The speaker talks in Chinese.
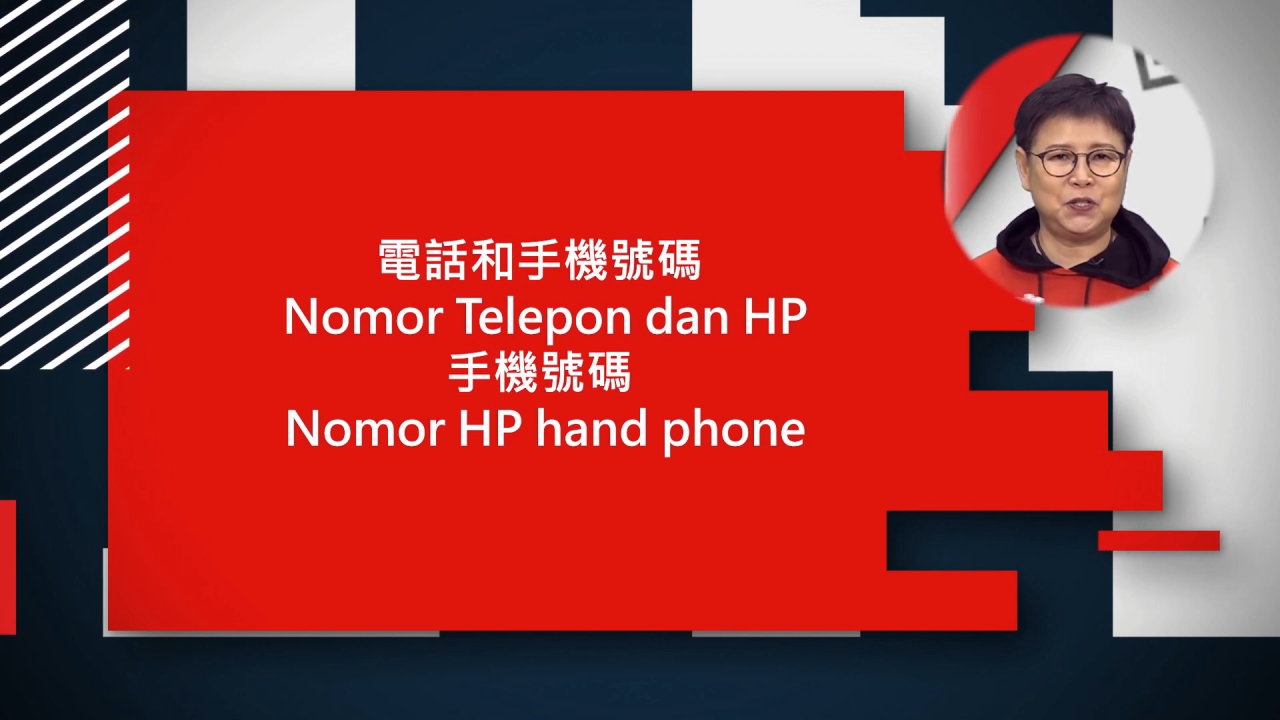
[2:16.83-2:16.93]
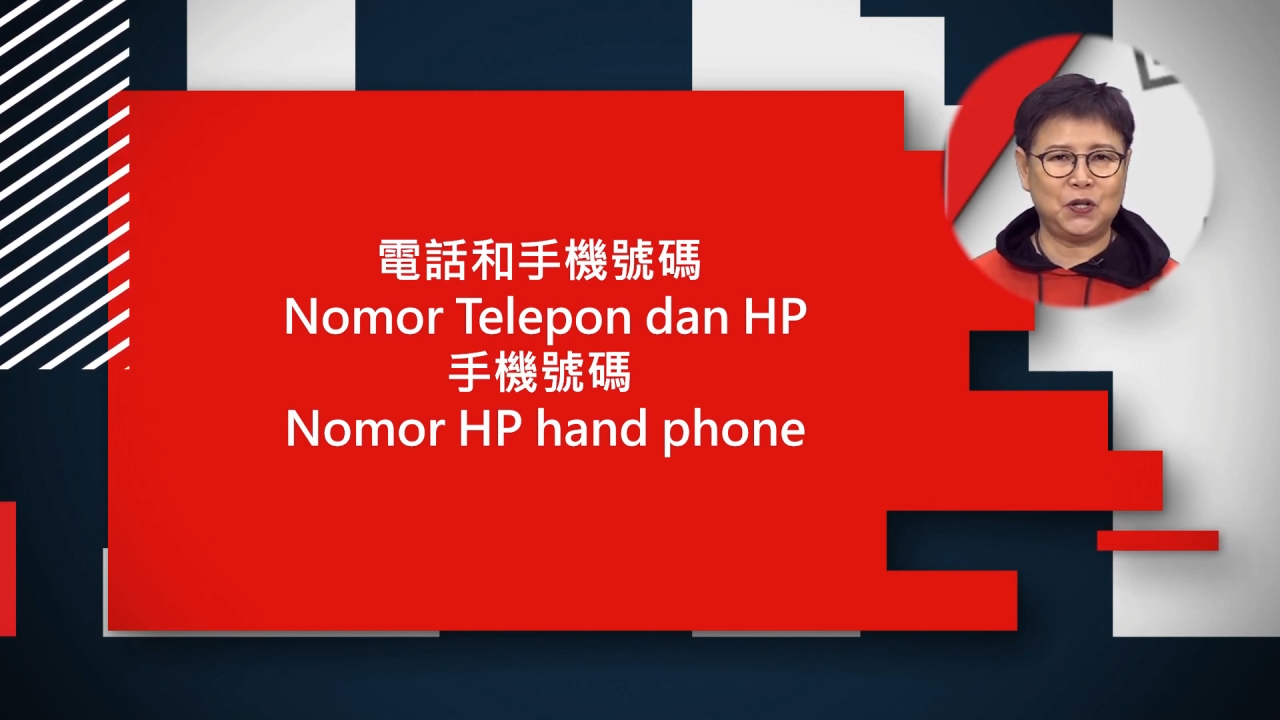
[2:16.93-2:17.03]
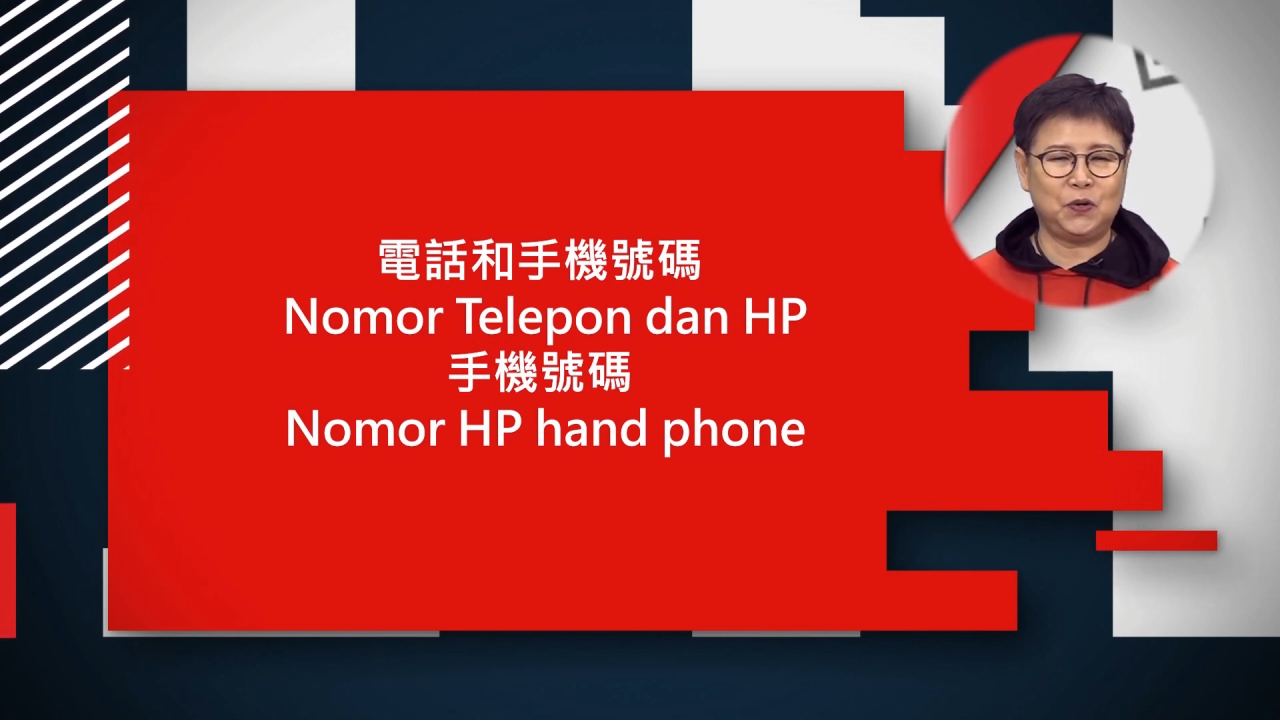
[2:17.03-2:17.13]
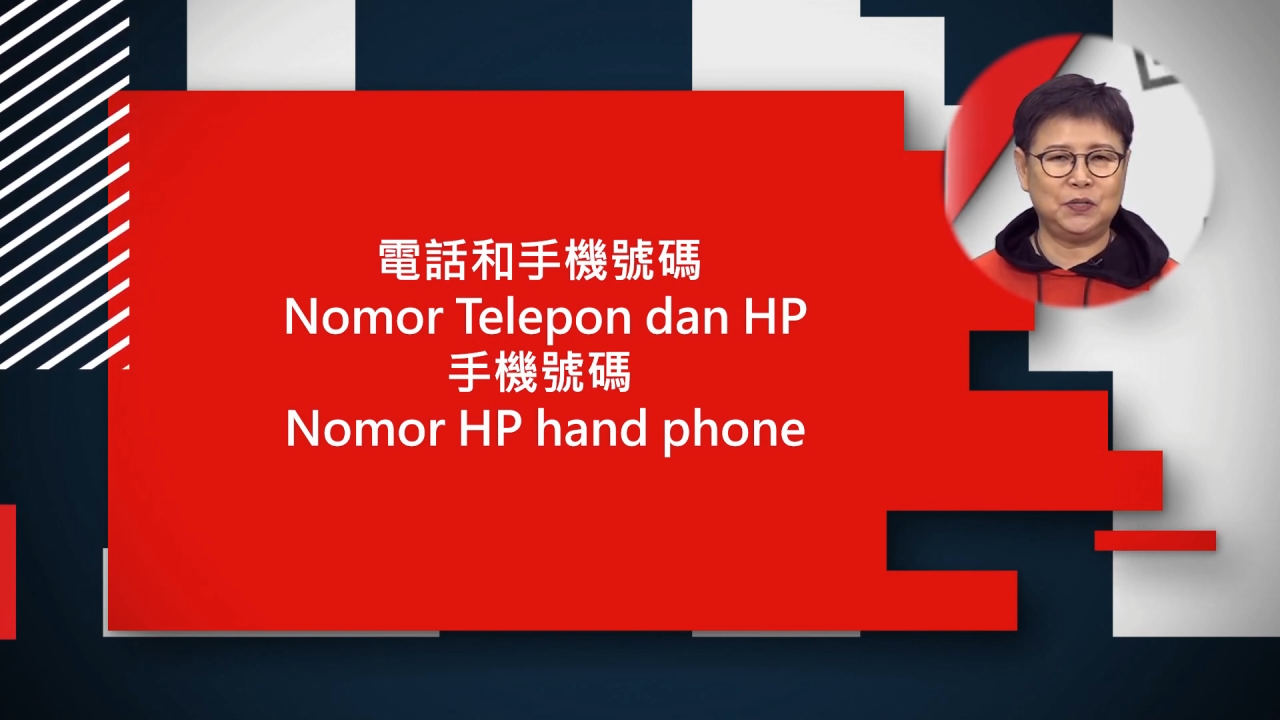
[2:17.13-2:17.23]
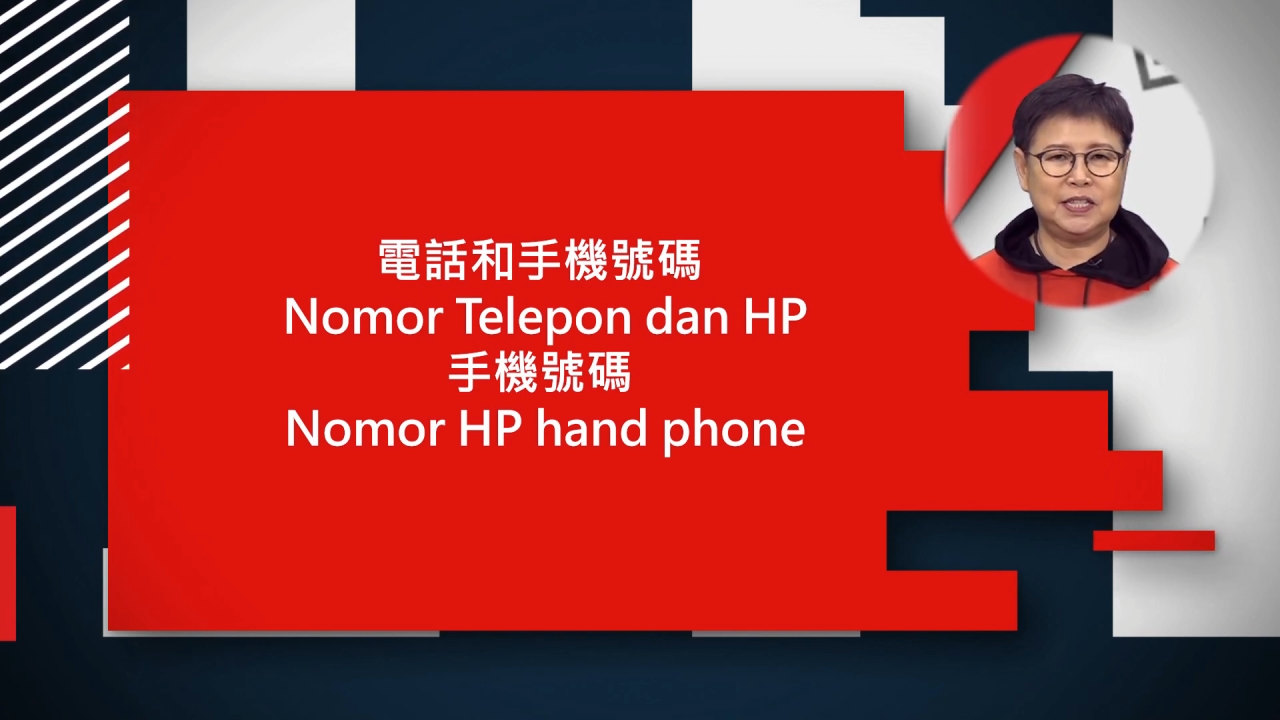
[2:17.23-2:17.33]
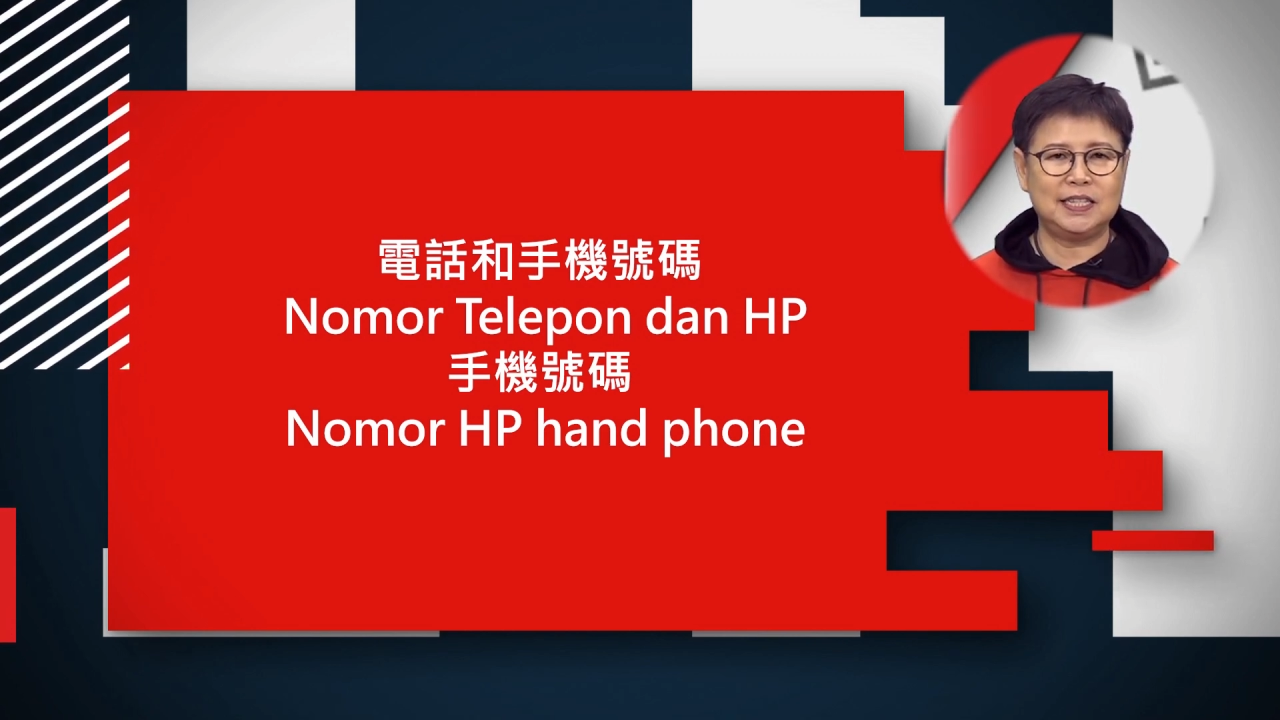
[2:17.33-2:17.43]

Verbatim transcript: 手